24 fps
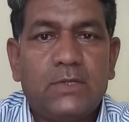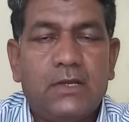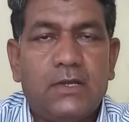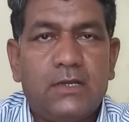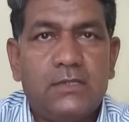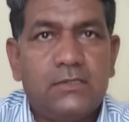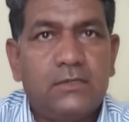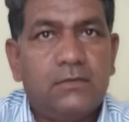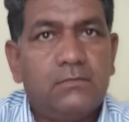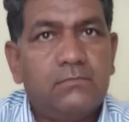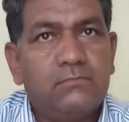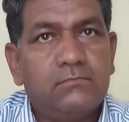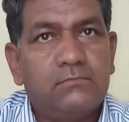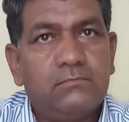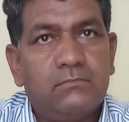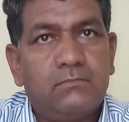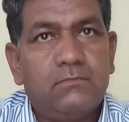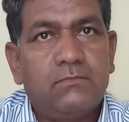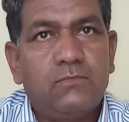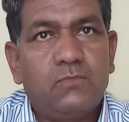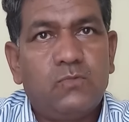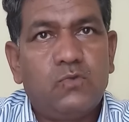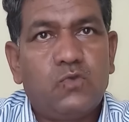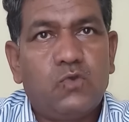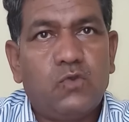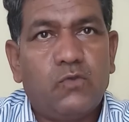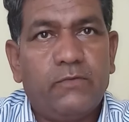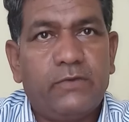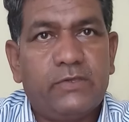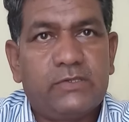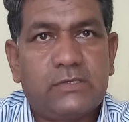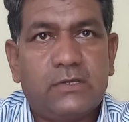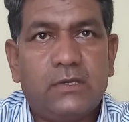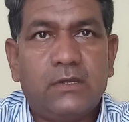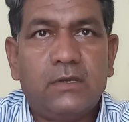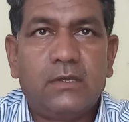आज हम
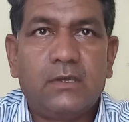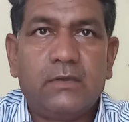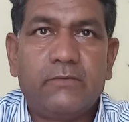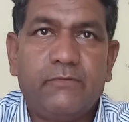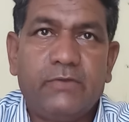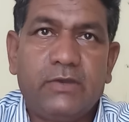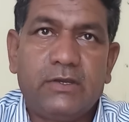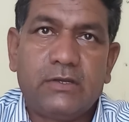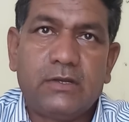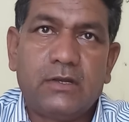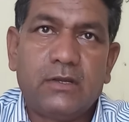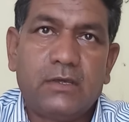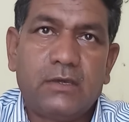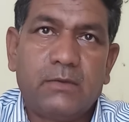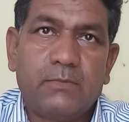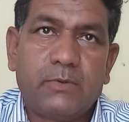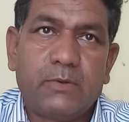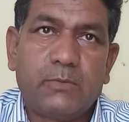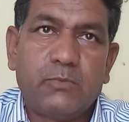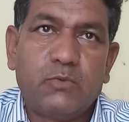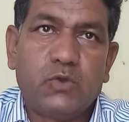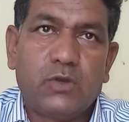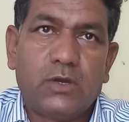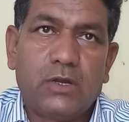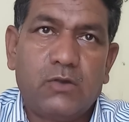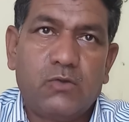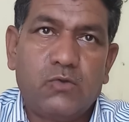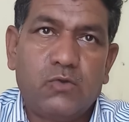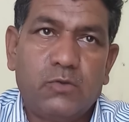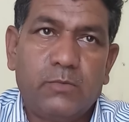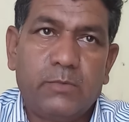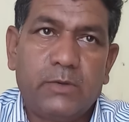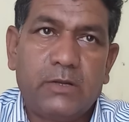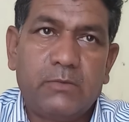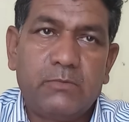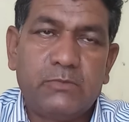सोवियत संघ के विघटन के प्रमुख कारणों
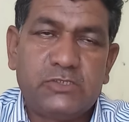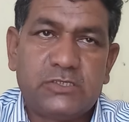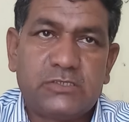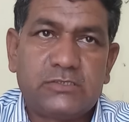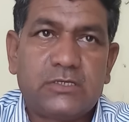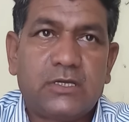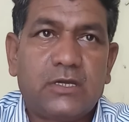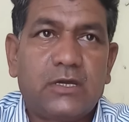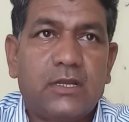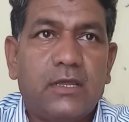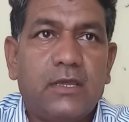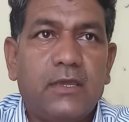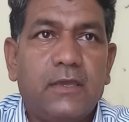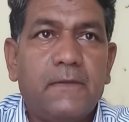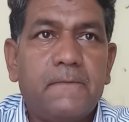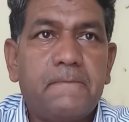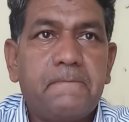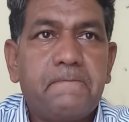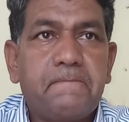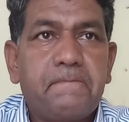के बारे में चर्चा करेंगे